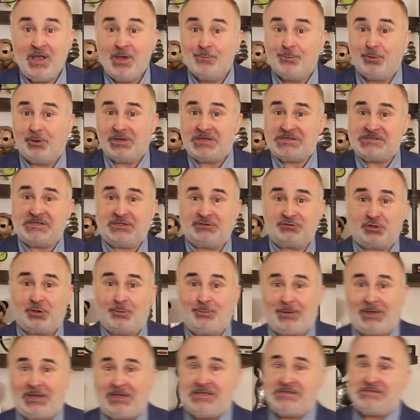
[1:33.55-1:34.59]
Pour les
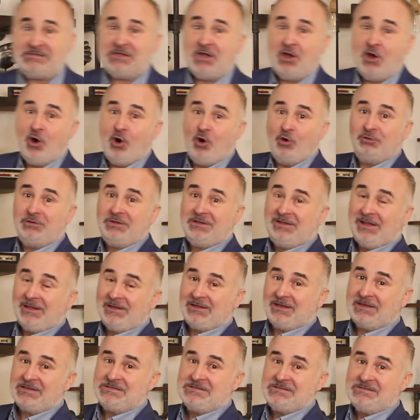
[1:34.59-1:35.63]
entreprises, on est
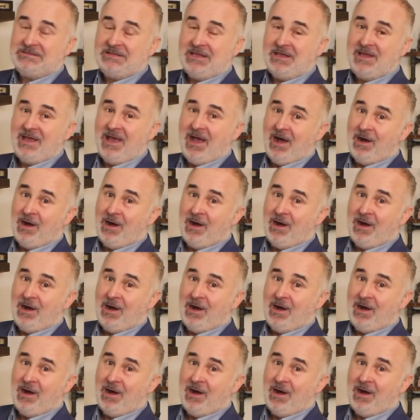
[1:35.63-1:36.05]
accrédité